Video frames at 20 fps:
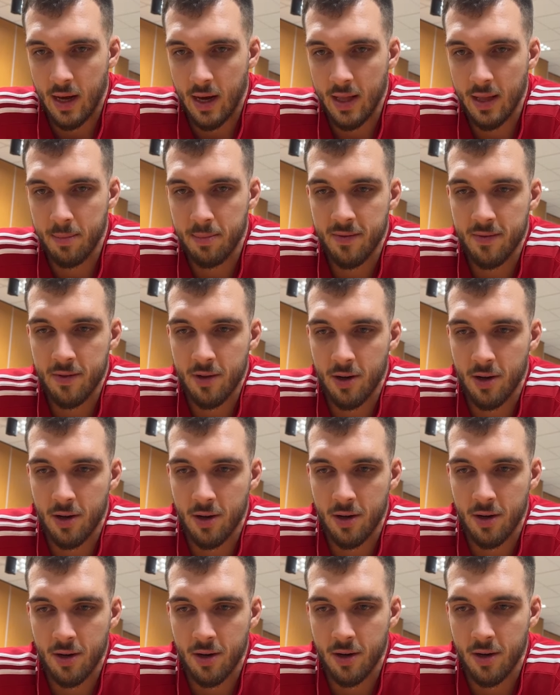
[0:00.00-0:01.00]
a na pewno
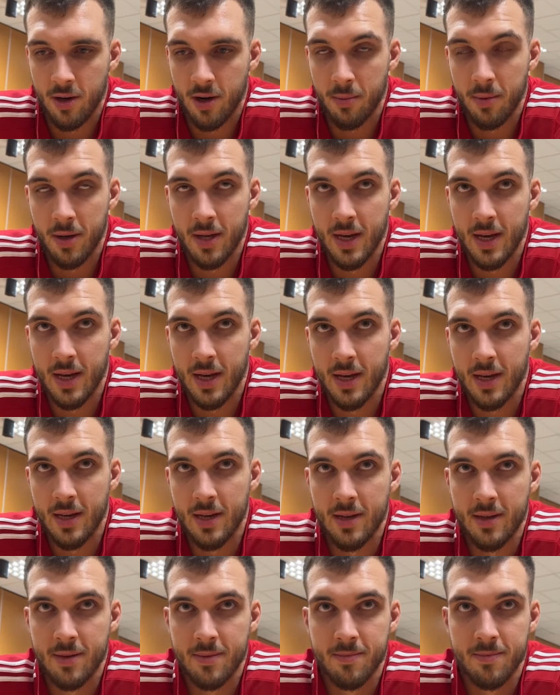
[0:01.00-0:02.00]
robienie
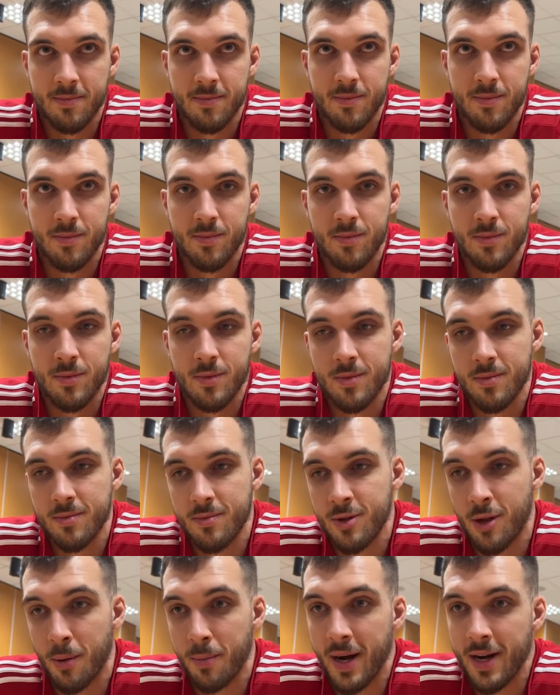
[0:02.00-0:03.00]

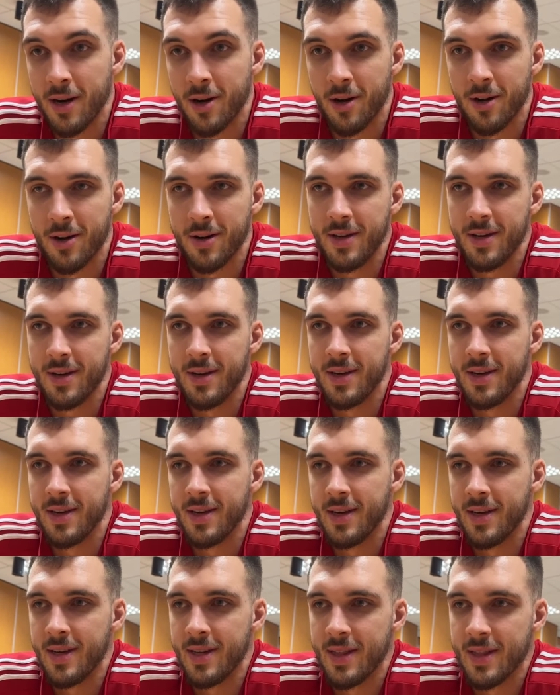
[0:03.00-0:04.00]
dobrego i,
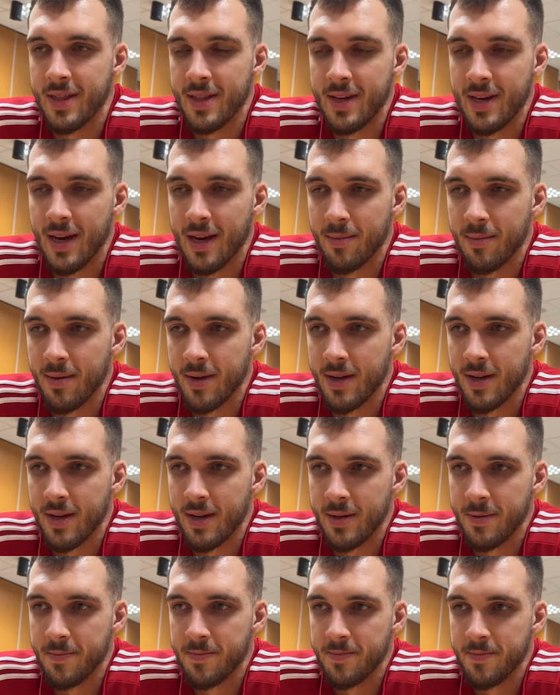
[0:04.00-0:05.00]
i jakby
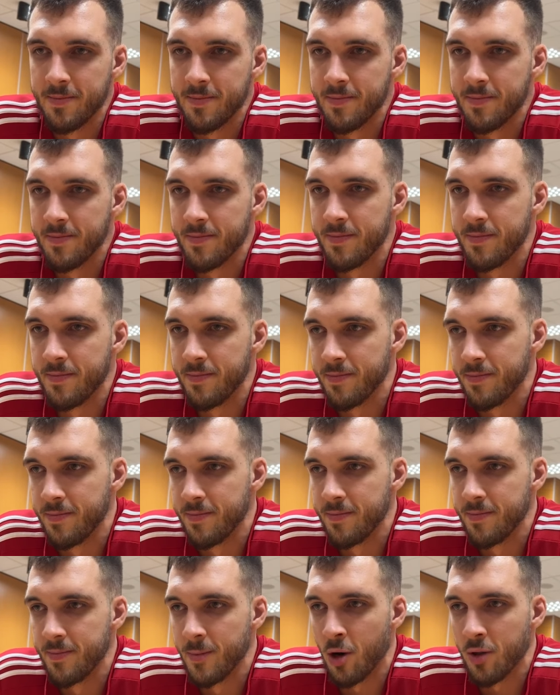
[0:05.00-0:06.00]

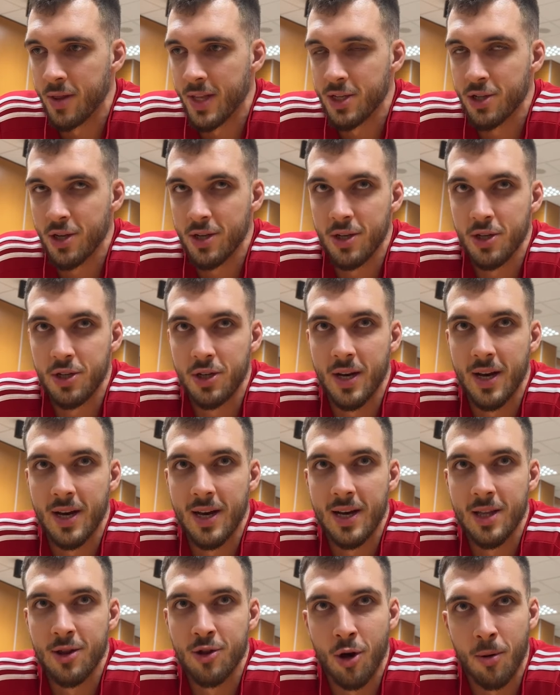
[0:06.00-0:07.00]
mm, otaczanie się
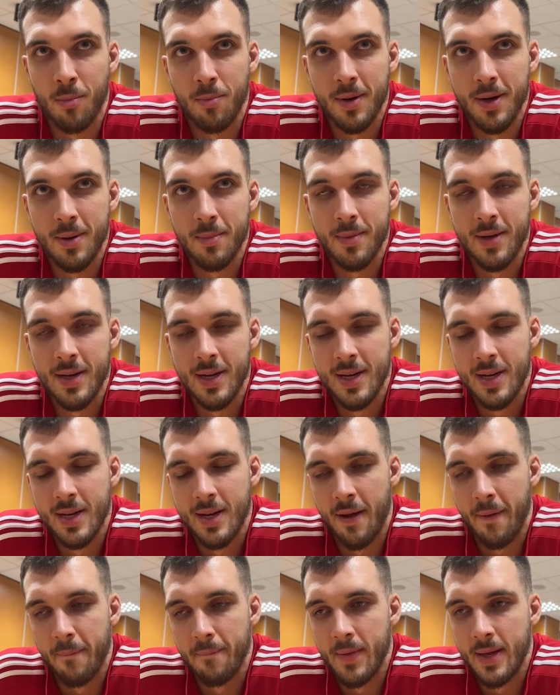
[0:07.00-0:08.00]
dobrym
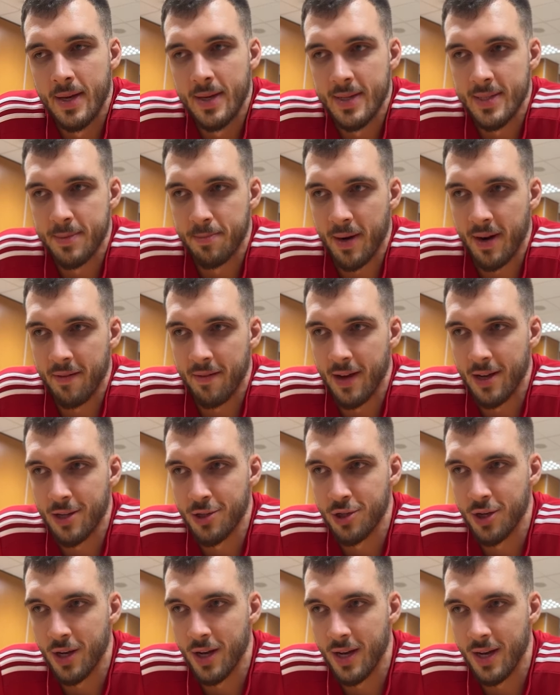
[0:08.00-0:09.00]
sprawia,
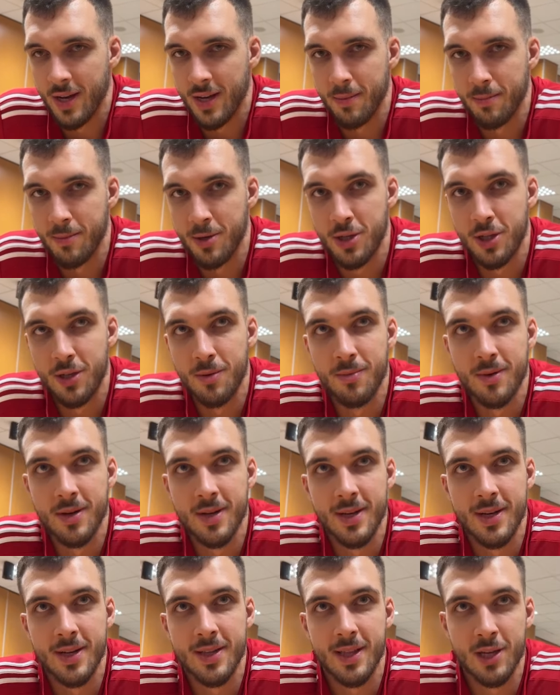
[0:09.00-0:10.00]
że
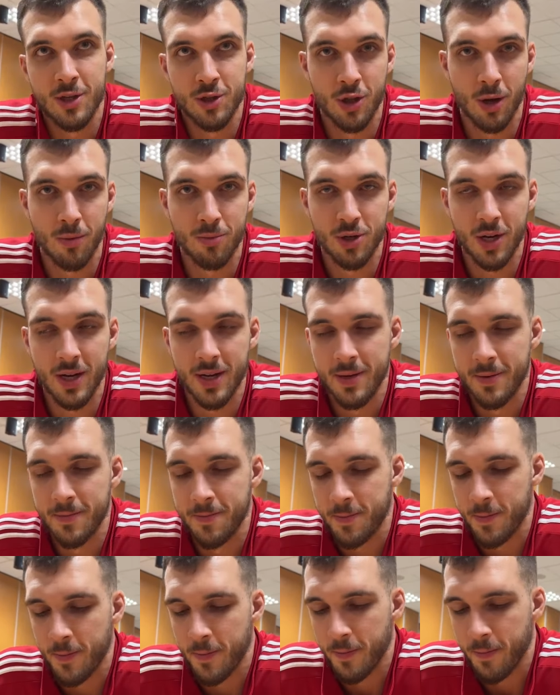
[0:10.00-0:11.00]
myślimy też dobrze.
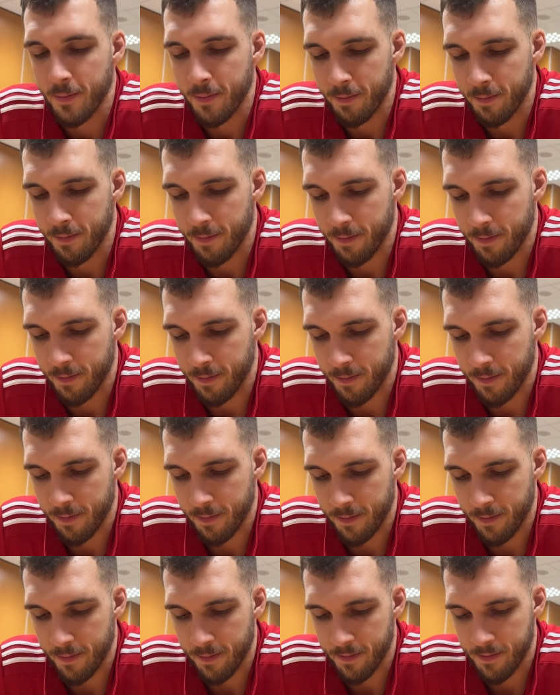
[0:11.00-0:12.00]

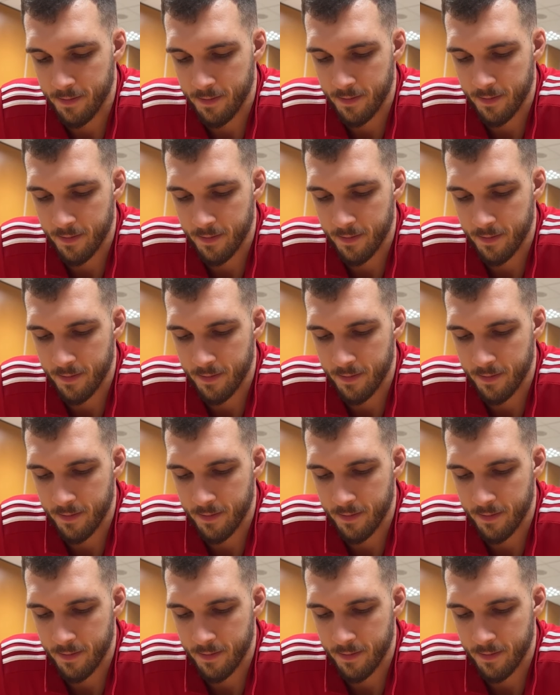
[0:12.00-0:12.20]
Mm.